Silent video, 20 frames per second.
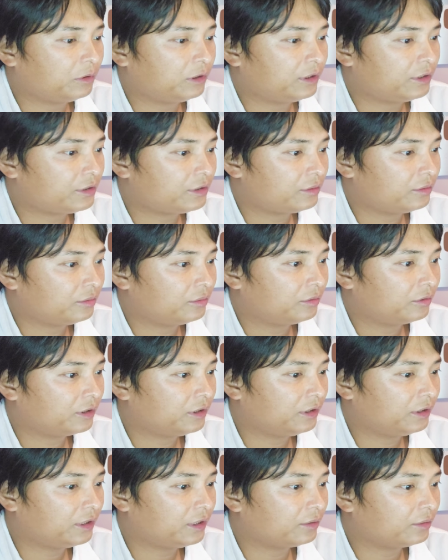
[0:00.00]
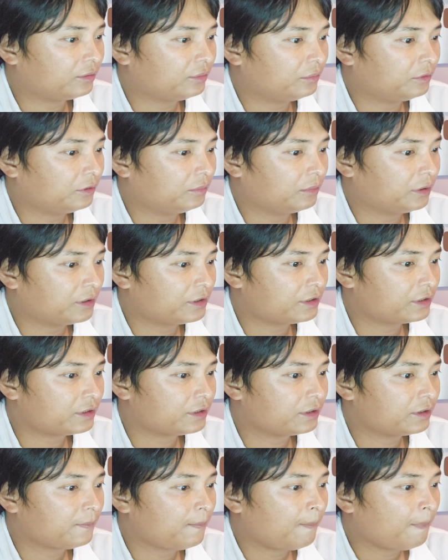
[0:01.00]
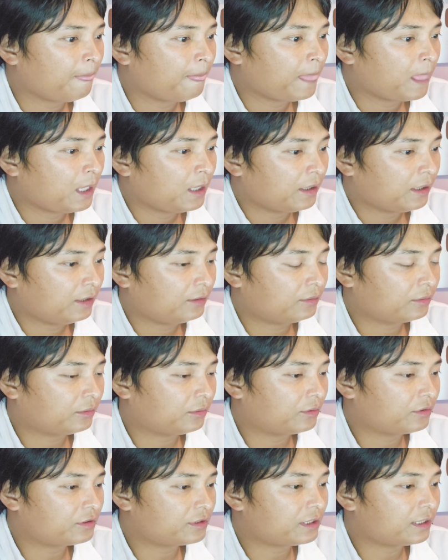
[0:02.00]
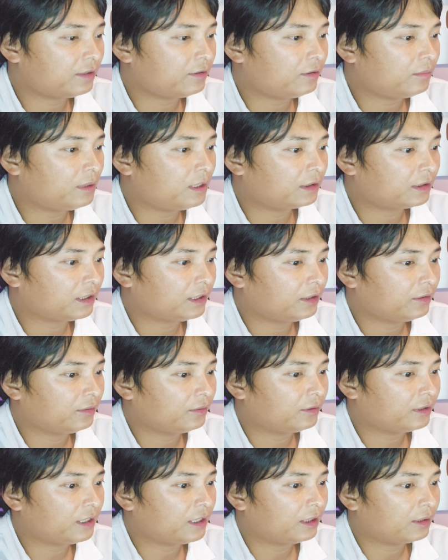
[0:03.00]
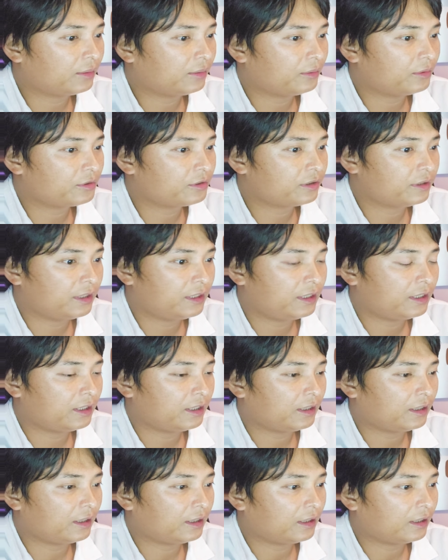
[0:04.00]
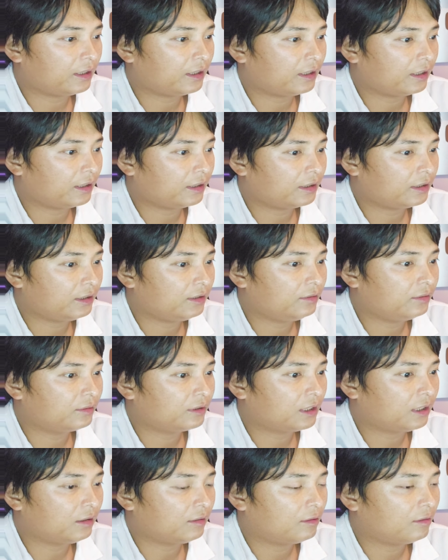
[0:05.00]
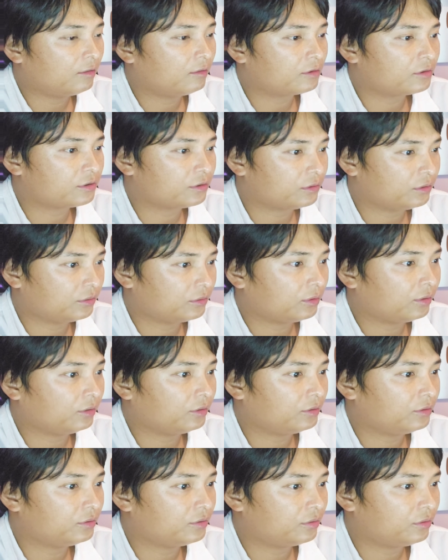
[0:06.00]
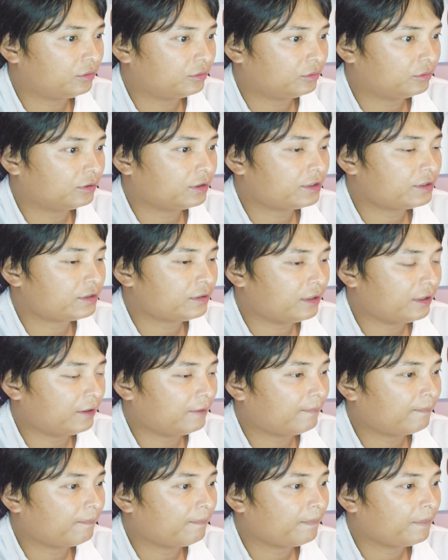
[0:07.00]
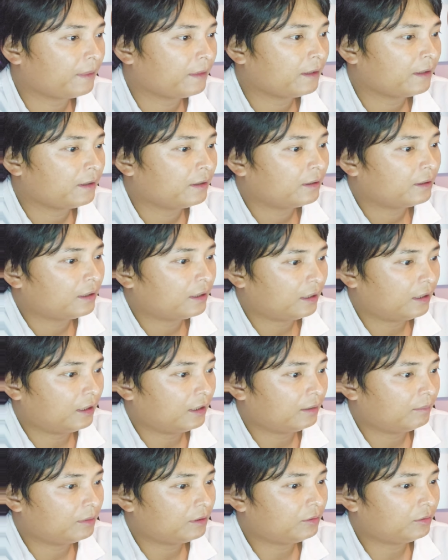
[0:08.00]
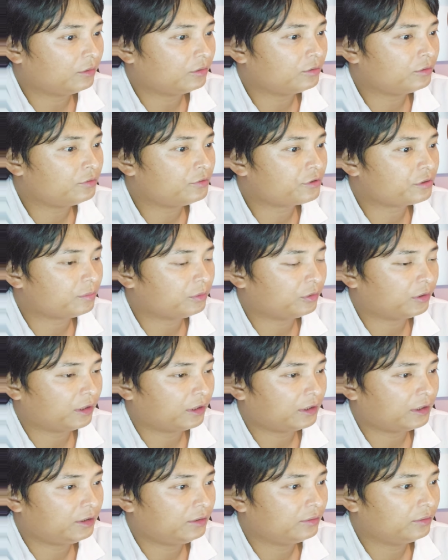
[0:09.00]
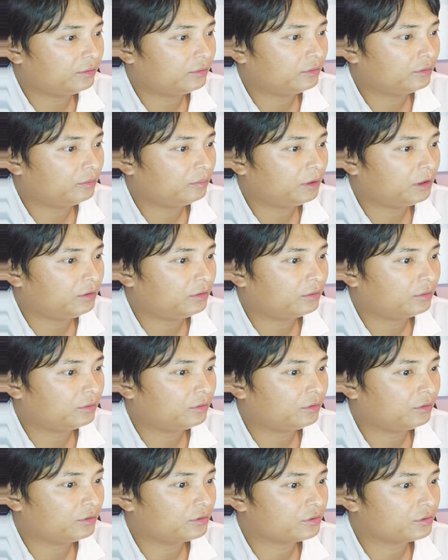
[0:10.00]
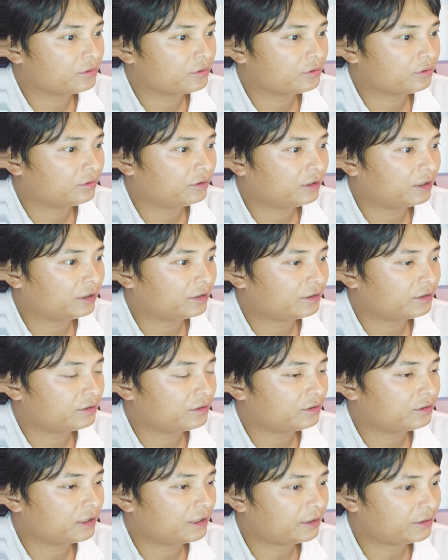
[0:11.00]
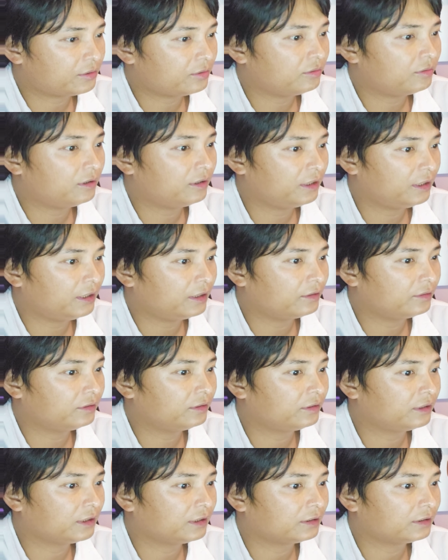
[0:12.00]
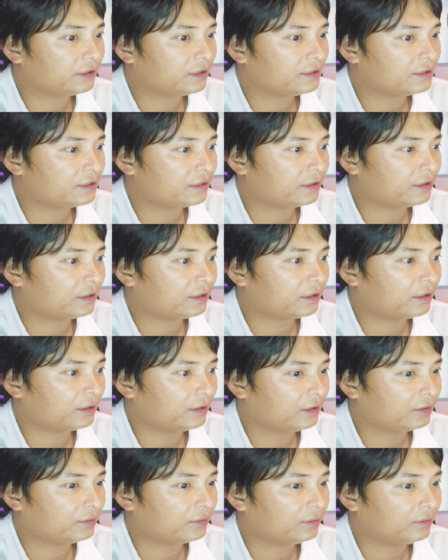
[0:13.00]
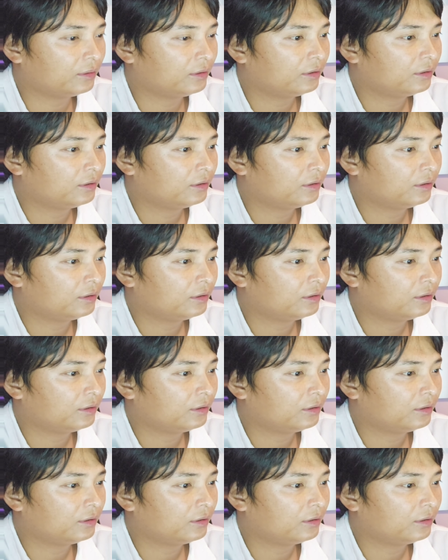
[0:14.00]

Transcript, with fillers: ラスの動きになると思います。えっと、国債をまあ大量に発行して、えー、金融緩和をするということですね。はい。まあ、このニュースもね、昨日のビットコインの上昇に多少はね、役に立ったんじゃないかなと